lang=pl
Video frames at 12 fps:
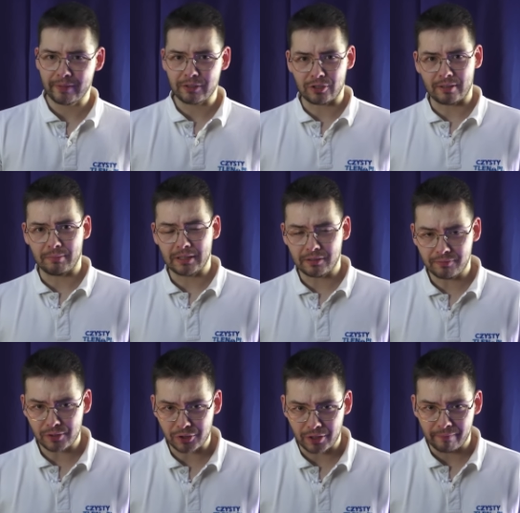czasami na
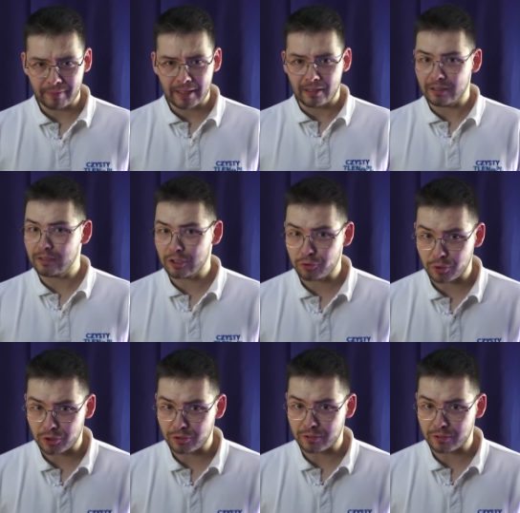dworze i też czujesz